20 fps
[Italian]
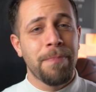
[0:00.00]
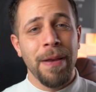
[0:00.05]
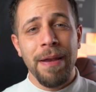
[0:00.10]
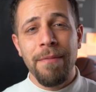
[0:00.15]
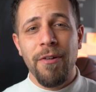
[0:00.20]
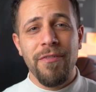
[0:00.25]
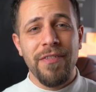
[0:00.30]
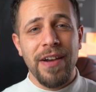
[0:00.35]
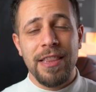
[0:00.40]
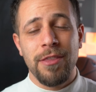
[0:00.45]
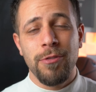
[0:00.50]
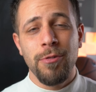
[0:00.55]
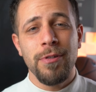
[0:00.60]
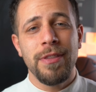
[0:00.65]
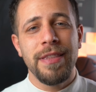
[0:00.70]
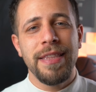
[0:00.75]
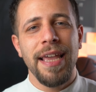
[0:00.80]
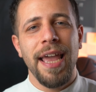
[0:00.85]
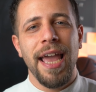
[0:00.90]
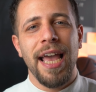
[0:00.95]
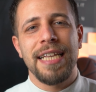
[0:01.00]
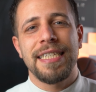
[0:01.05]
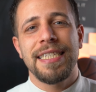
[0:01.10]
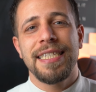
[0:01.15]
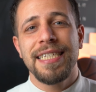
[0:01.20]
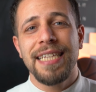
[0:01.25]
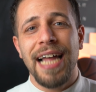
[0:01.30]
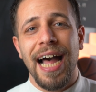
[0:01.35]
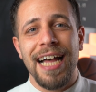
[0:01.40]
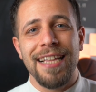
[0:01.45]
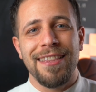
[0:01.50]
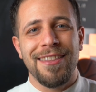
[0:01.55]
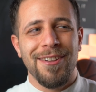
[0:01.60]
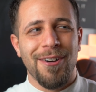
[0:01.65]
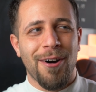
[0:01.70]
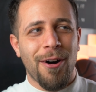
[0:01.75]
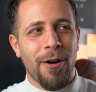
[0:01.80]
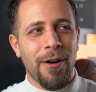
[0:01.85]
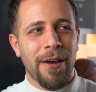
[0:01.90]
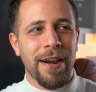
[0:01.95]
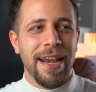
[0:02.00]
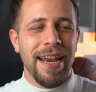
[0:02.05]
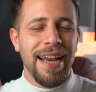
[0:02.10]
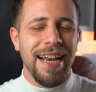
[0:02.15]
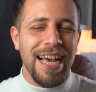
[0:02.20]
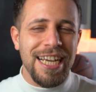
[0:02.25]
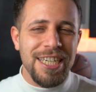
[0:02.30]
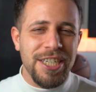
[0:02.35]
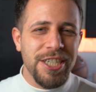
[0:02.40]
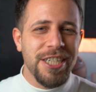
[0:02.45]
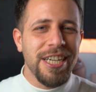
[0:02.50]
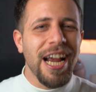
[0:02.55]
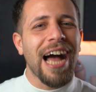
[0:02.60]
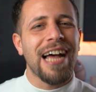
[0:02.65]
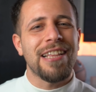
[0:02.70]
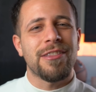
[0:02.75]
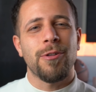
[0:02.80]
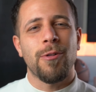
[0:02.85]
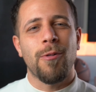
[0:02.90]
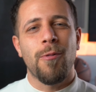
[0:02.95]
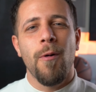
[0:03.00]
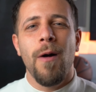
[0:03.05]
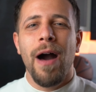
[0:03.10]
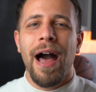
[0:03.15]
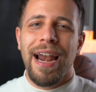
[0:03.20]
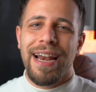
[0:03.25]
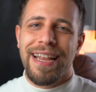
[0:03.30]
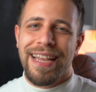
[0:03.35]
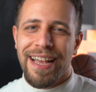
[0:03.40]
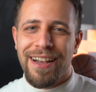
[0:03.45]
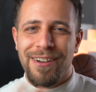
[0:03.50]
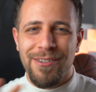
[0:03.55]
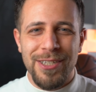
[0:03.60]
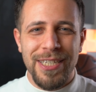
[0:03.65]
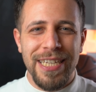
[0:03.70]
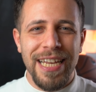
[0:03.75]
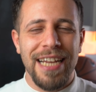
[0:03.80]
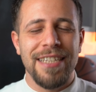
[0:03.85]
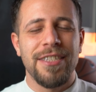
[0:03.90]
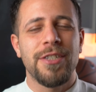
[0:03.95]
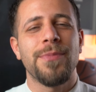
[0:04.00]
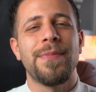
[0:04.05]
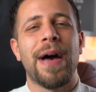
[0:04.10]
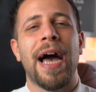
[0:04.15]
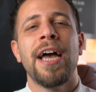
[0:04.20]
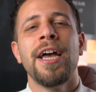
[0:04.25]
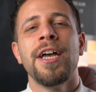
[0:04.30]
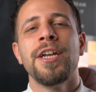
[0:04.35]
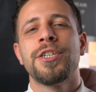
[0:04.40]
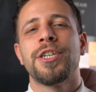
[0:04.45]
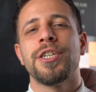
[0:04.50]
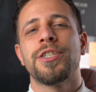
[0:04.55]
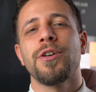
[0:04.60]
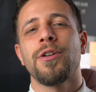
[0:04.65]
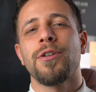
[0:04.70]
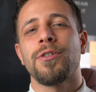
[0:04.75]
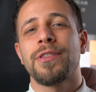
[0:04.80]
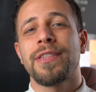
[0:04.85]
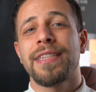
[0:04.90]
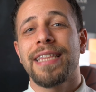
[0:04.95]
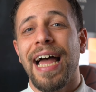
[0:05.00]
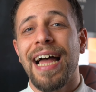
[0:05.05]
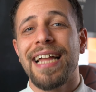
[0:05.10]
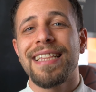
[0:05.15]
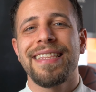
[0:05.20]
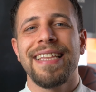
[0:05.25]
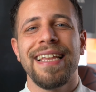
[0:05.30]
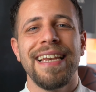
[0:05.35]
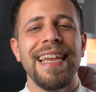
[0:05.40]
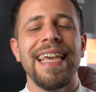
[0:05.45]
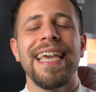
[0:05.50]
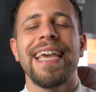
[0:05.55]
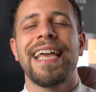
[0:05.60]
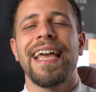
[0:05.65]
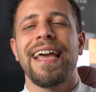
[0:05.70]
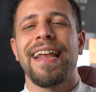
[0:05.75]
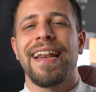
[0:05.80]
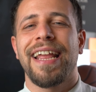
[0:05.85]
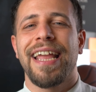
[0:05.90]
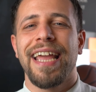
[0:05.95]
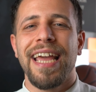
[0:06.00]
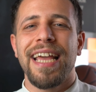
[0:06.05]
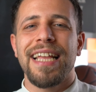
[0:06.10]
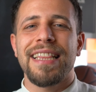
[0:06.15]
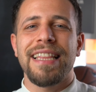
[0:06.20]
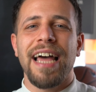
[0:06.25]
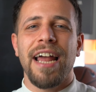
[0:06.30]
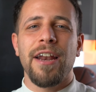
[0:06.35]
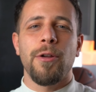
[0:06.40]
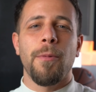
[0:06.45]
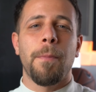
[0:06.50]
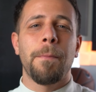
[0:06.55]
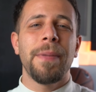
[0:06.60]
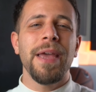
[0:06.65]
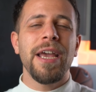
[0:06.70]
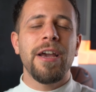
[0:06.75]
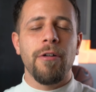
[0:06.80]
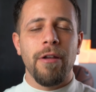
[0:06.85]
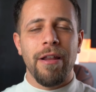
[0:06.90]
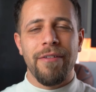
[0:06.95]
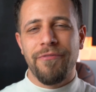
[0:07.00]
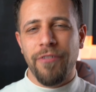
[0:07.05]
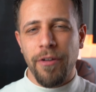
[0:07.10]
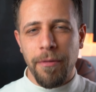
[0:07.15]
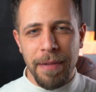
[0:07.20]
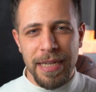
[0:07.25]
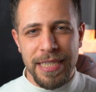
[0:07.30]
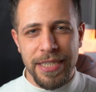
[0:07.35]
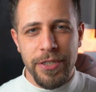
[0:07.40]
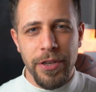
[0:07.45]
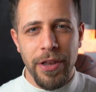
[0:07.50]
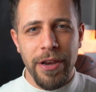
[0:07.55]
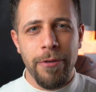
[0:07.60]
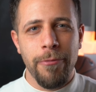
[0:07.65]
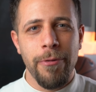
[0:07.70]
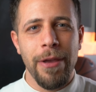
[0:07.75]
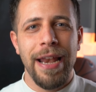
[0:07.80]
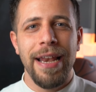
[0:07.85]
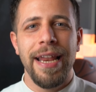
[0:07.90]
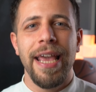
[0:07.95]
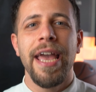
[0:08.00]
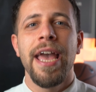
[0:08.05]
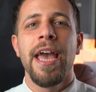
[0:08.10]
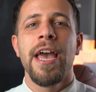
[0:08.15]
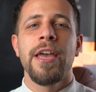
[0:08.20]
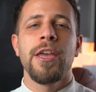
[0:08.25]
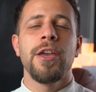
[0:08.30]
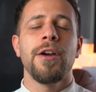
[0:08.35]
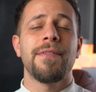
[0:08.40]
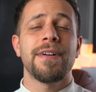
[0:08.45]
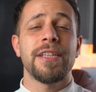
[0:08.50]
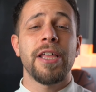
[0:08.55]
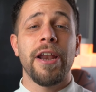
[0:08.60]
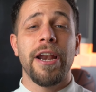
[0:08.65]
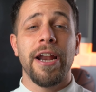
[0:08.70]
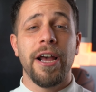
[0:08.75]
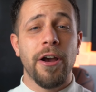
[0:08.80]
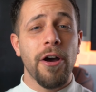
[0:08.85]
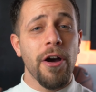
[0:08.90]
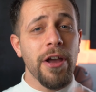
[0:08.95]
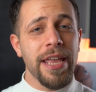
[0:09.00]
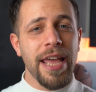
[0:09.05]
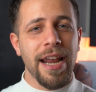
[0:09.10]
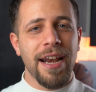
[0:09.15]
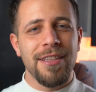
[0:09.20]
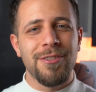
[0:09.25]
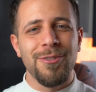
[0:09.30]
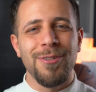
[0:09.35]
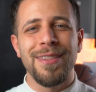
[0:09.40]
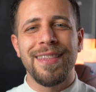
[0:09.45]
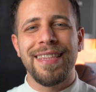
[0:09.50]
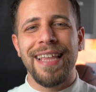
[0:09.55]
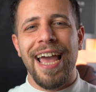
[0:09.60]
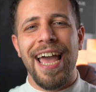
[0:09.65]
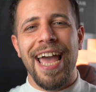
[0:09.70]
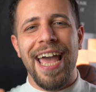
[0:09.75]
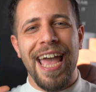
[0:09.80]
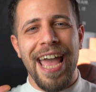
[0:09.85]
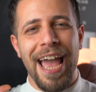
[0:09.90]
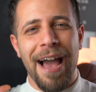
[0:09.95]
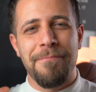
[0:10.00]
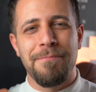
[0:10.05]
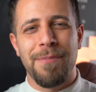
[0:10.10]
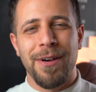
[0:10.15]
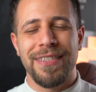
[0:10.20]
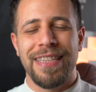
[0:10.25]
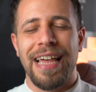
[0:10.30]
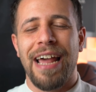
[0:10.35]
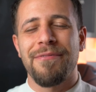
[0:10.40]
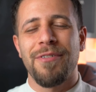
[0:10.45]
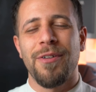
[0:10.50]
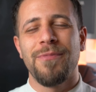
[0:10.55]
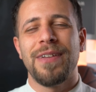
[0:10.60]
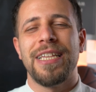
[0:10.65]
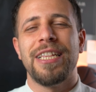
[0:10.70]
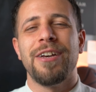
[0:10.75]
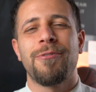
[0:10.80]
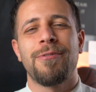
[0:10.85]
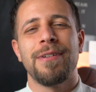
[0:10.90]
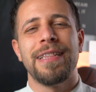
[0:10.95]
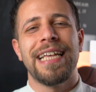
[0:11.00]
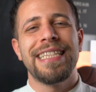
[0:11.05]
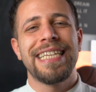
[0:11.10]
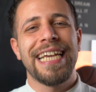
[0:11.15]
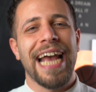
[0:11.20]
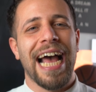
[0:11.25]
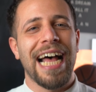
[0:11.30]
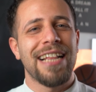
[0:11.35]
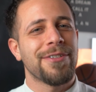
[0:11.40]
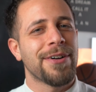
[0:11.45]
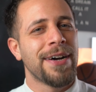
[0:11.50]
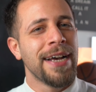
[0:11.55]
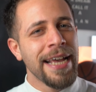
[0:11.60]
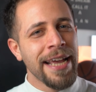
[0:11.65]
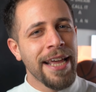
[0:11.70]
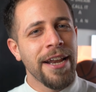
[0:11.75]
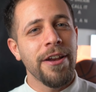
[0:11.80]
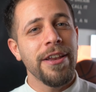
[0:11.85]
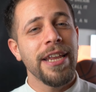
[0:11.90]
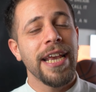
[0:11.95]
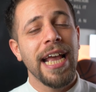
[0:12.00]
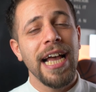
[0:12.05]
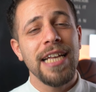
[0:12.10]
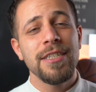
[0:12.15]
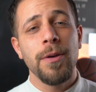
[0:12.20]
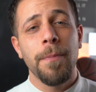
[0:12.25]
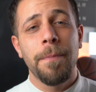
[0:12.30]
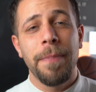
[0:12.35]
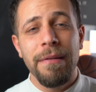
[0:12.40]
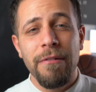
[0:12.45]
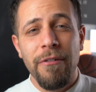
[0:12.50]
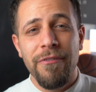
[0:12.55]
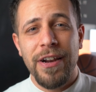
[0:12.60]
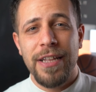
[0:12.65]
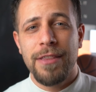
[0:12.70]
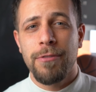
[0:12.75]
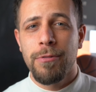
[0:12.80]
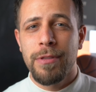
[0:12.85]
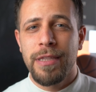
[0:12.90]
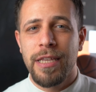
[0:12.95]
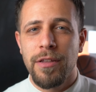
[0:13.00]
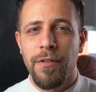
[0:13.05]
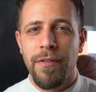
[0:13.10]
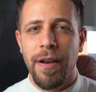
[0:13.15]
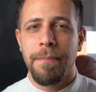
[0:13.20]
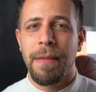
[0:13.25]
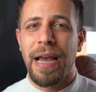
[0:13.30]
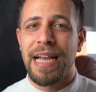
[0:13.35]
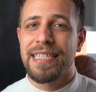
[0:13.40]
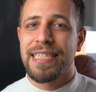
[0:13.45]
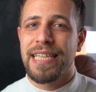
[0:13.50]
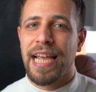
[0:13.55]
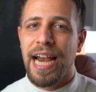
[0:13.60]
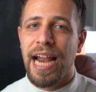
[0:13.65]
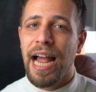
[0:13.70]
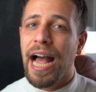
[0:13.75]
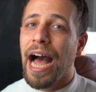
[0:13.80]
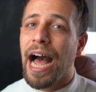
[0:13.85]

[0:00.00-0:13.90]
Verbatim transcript: Primo fra tutti è stato rilasciato qualche cosina, insomma ci sono tanti leaker che danno piccole informazioni qui e lì, io vado a raccoglierle tutte e a portarvi un video qui dedicato. In ogni caso primo fra tutti dovrebbe essere